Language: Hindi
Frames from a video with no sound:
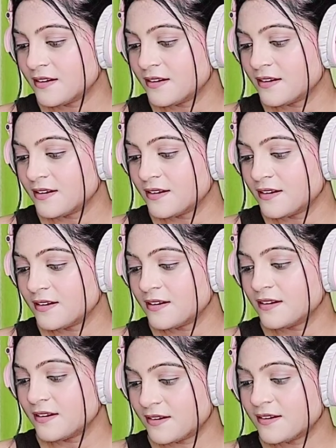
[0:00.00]
है
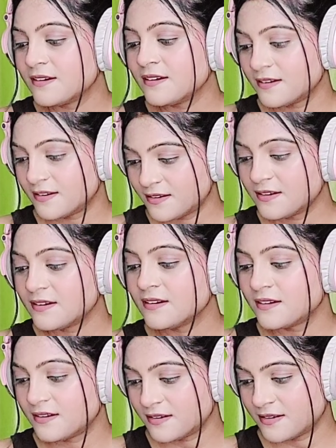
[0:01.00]
आपके अंदर तो
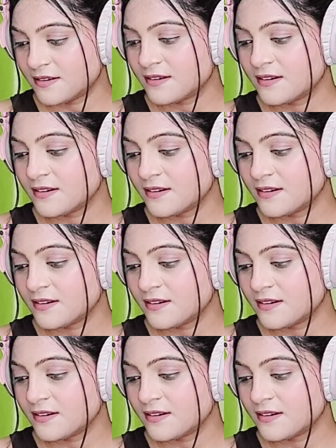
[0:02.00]
भगवान है